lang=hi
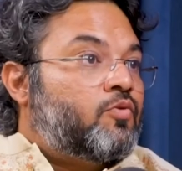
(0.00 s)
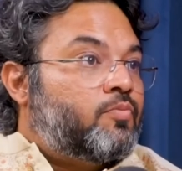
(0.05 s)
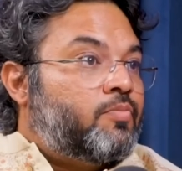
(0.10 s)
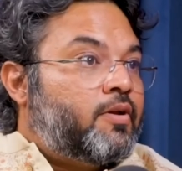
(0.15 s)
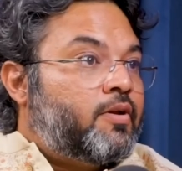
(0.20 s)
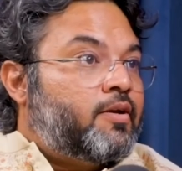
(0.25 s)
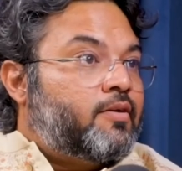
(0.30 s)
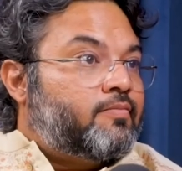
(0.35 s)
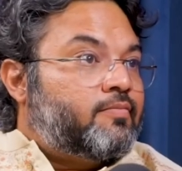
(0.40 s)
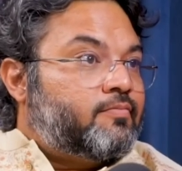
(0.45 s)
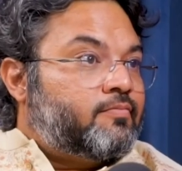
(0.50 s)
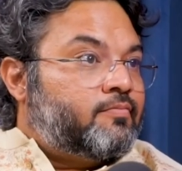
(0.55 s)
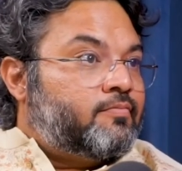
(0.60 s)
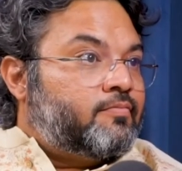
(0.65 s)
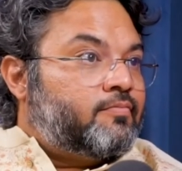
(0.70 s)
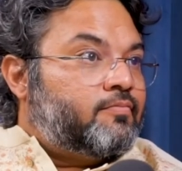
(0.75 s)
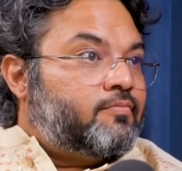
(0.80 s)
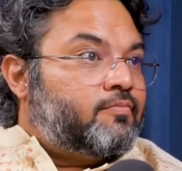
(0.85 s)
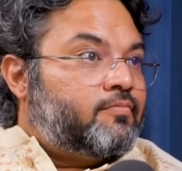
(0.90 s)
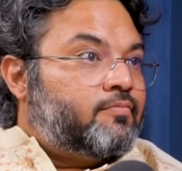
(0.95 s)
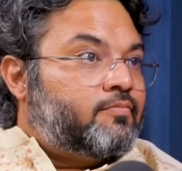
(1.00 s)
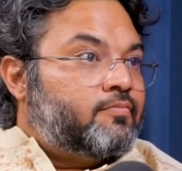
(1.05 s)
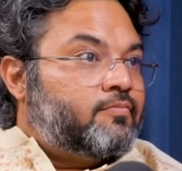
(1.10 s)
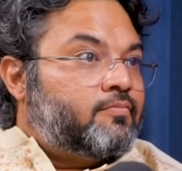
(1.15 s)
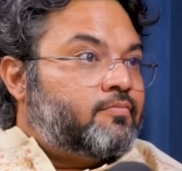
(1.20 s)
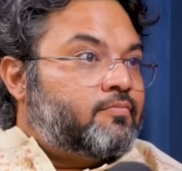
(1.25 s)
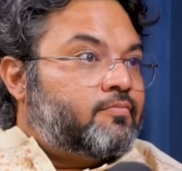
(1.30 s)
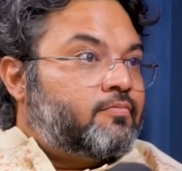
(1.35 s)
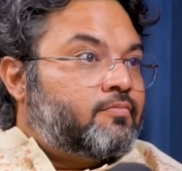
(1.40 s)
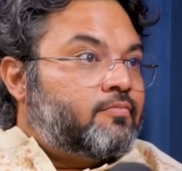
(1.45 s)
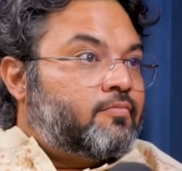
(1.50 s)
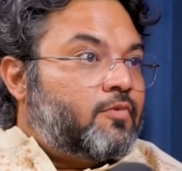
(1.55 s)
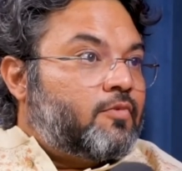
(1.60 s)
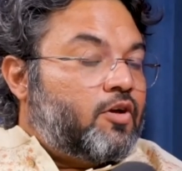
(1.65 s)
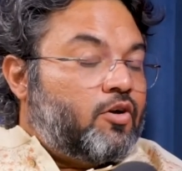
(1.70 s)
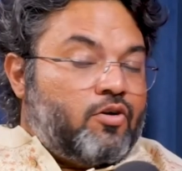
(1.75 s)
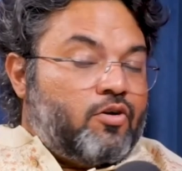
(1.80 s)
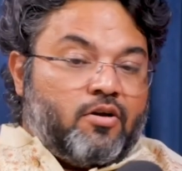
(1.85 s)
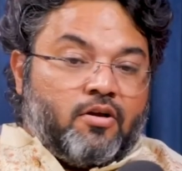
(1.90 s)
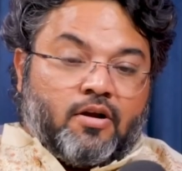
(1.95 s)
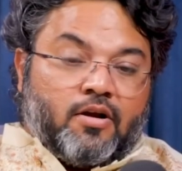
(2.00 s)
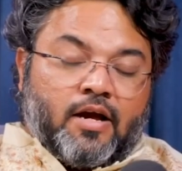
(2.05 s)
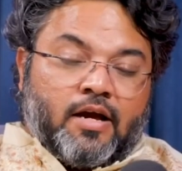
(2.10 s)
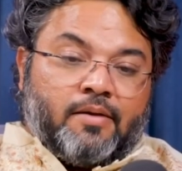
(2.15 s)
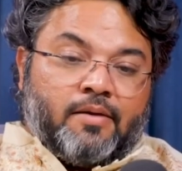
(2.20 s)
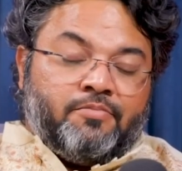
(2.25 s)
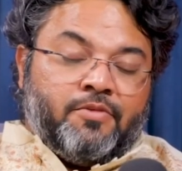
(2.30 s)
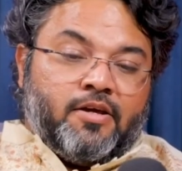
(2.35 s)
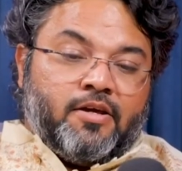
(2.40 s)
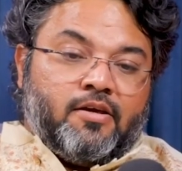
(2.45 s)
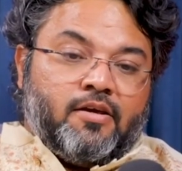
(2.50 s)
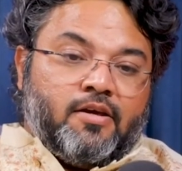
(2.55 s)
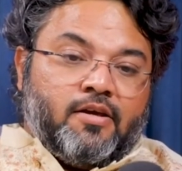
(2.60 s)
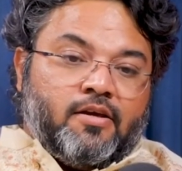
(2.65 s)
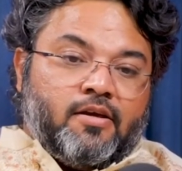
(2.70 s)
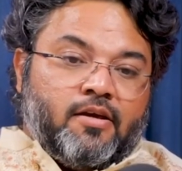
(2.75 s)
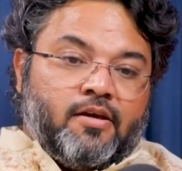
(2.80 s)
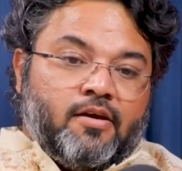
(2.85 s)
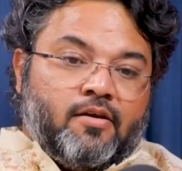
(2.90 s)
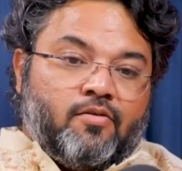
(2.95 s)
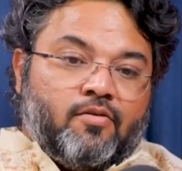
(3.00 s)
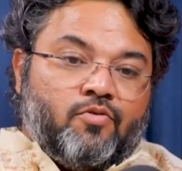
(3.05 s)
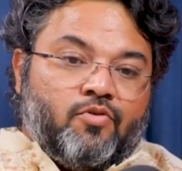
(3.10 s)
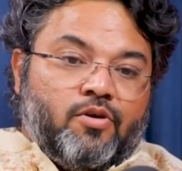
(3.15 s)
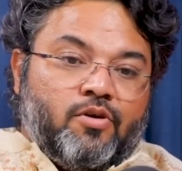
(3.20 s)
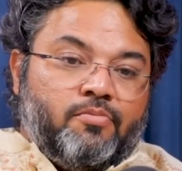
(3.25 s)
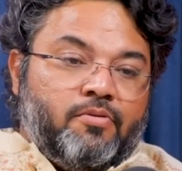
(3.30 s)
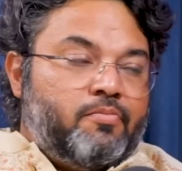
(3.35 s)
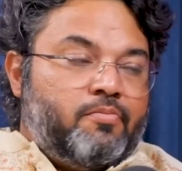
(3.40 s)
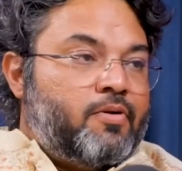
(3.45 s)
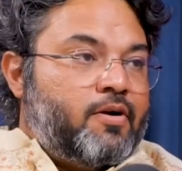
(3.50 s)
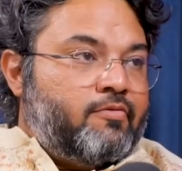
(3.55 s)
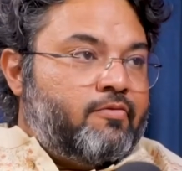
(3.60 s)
का रूप लिया और आप देखिए कि कोई भी